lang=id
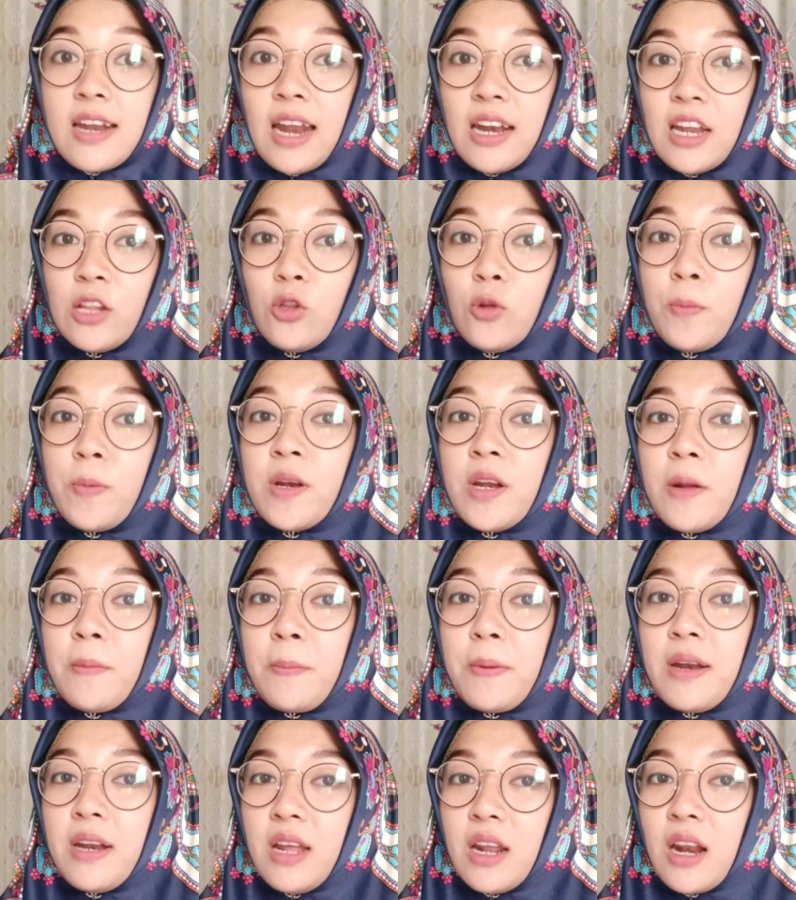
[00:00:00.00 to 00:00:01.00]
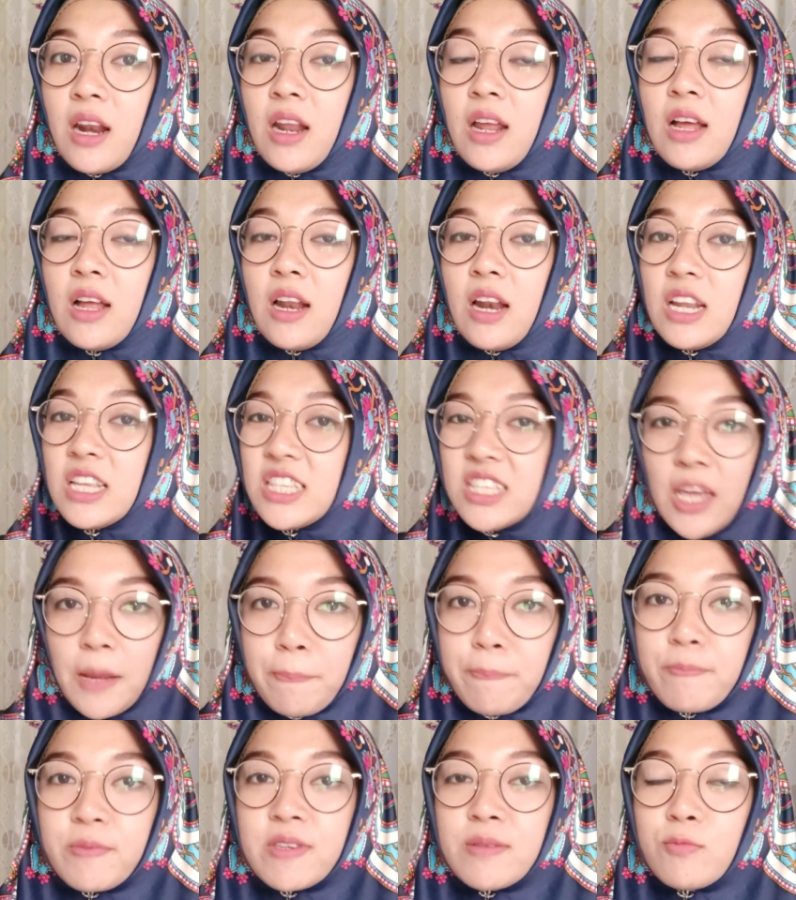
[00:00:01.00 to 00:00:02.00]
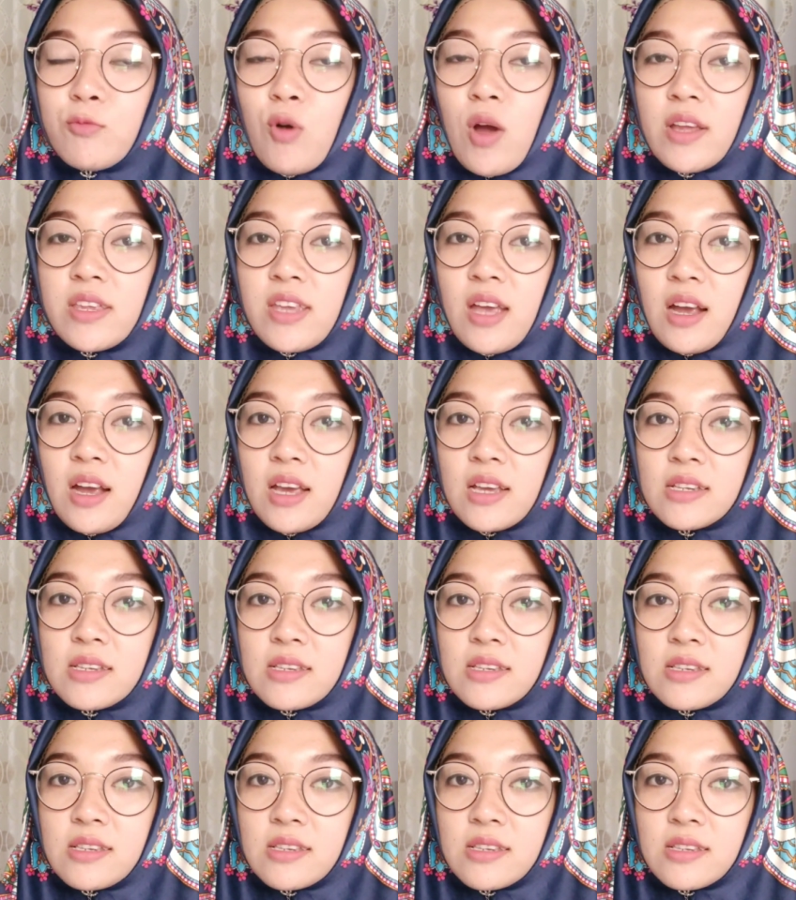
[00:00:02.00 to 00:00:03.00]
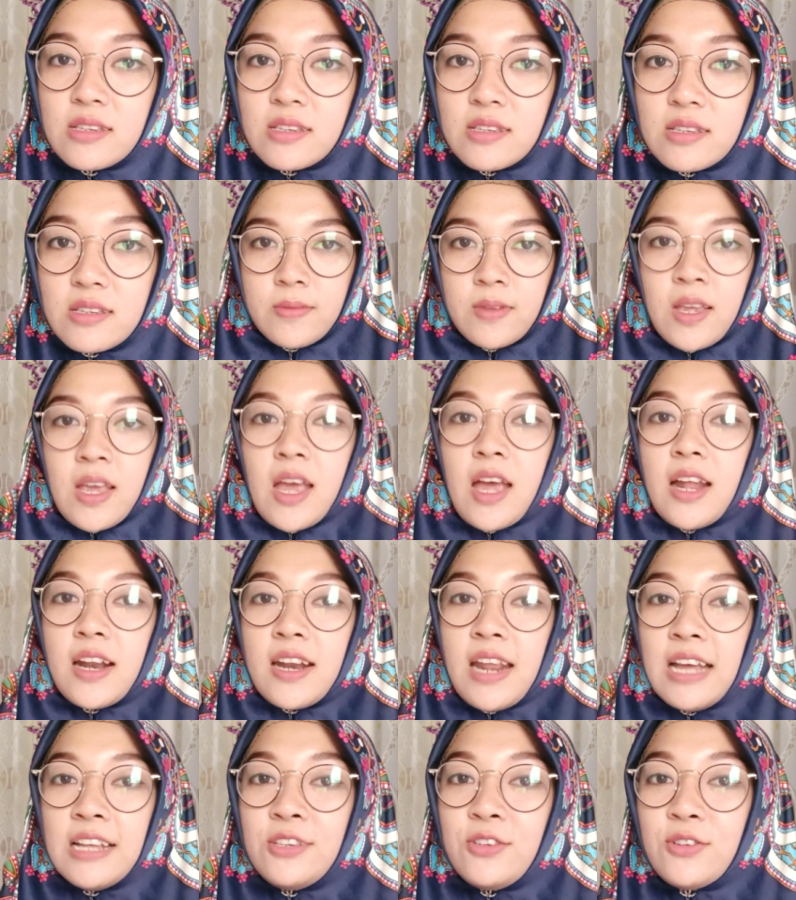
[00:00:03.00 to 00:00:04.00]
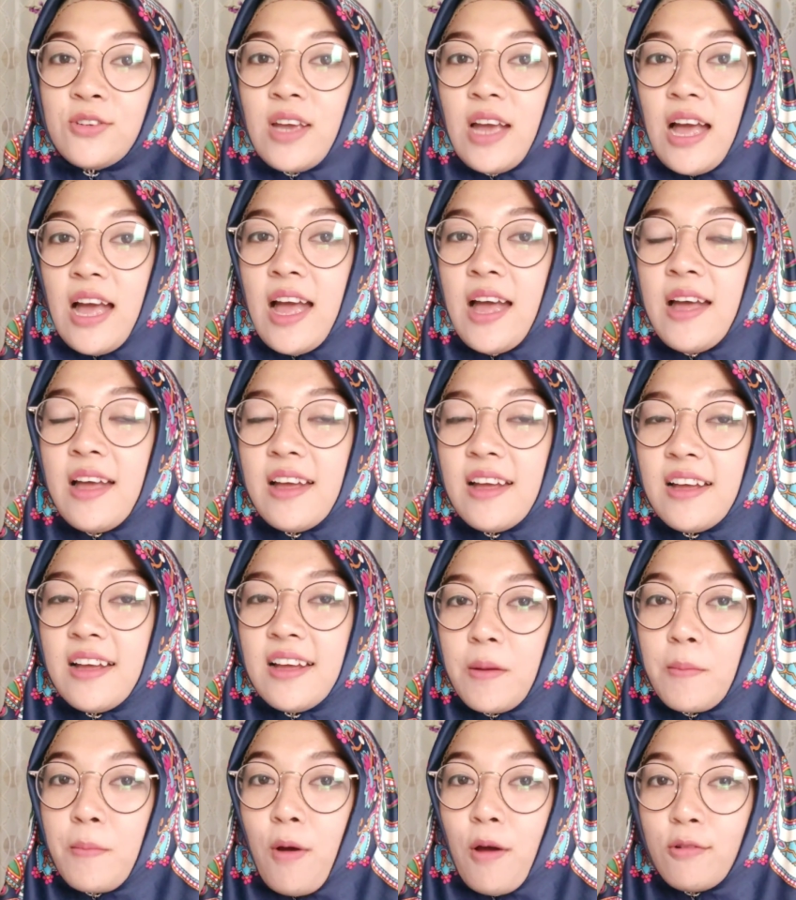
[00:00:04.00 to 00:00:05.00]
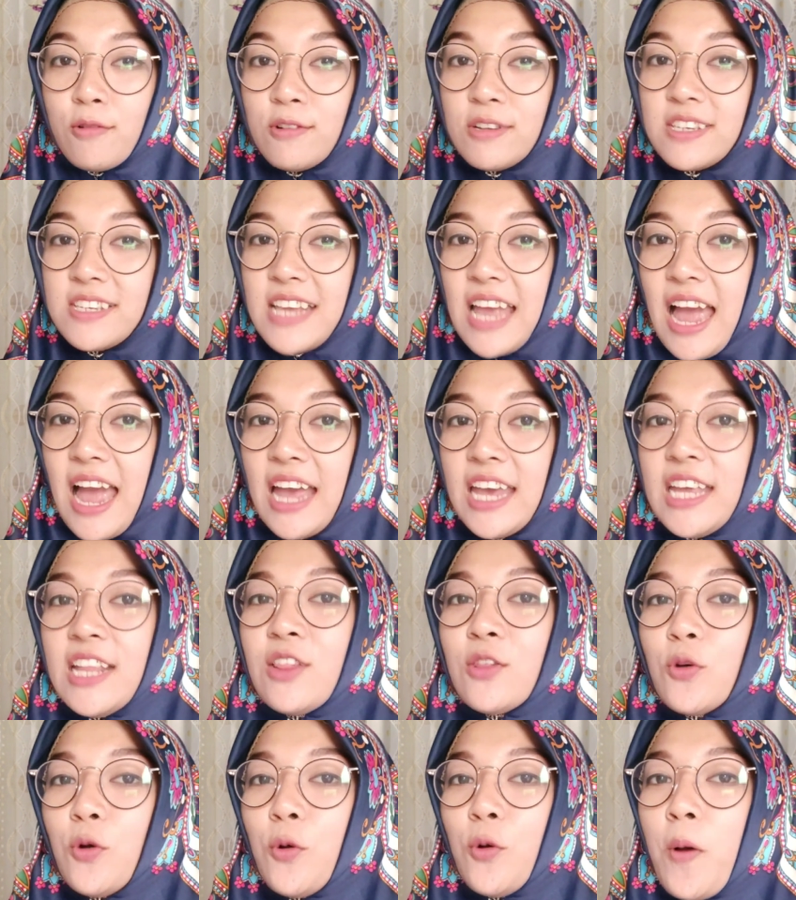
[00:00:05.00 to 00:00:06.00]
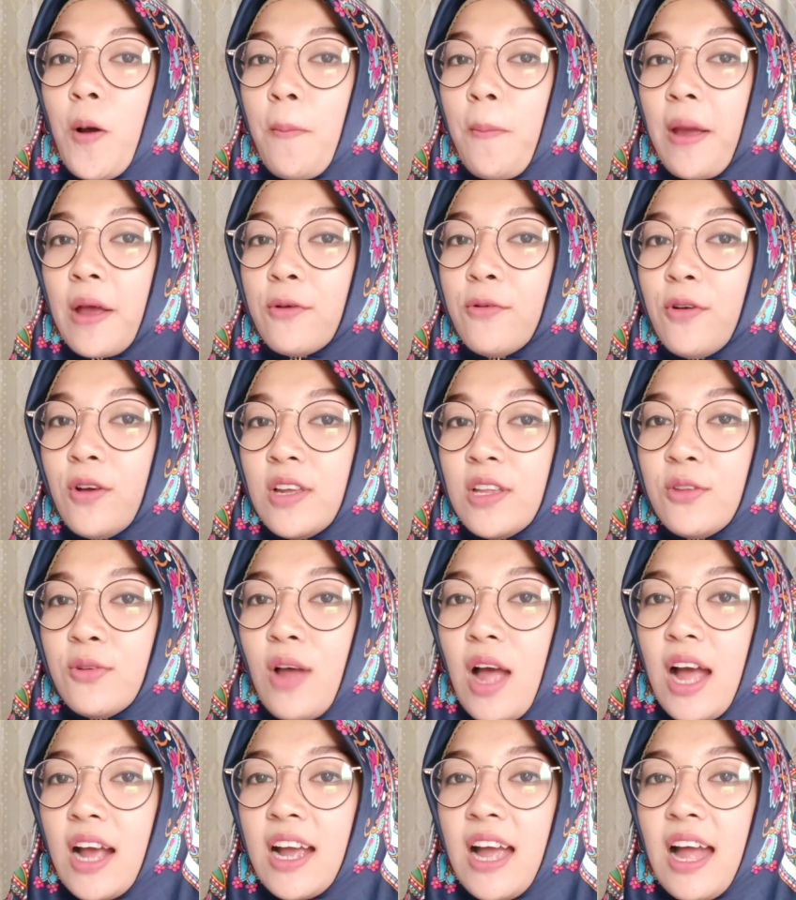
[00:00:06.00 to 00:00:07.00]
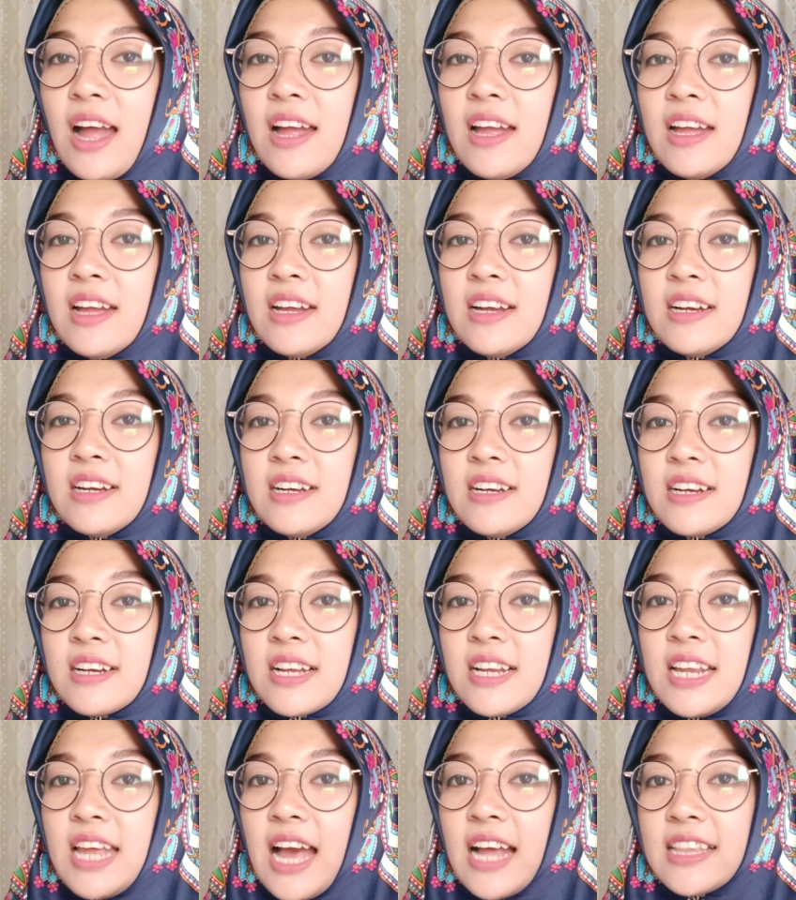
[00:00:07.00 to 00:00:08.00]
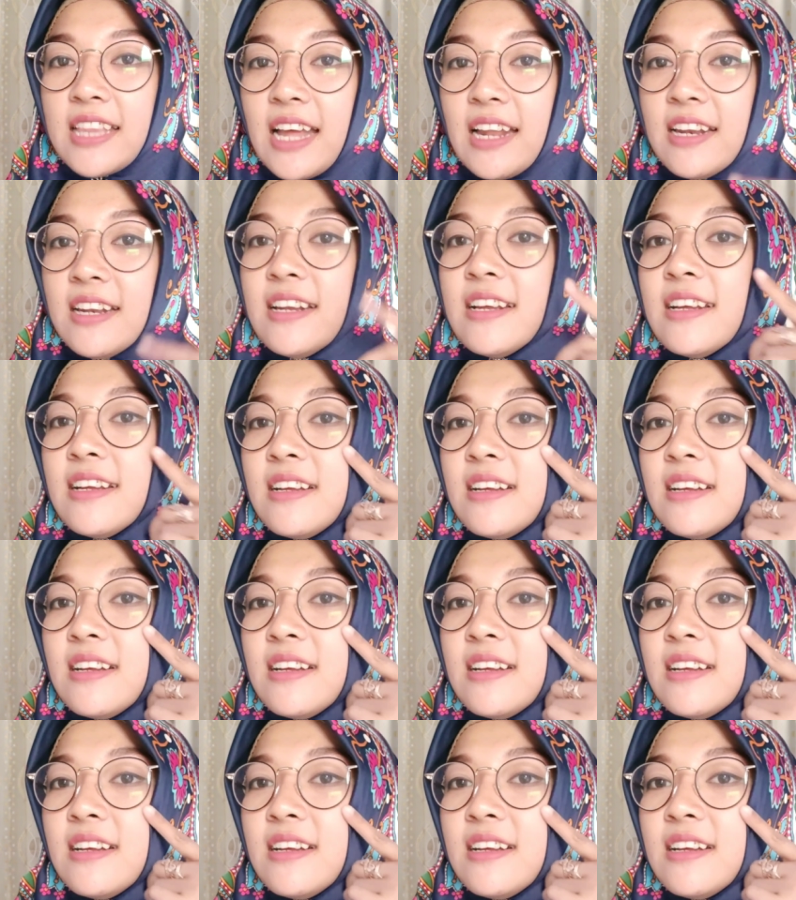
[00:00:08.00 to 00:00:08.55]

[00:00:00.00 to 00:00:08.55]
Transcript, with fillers: dan itu benar-benar lenyap semuanya guys dan juga bonusnya itu bawa pengkuk itu agak uh, kelihatan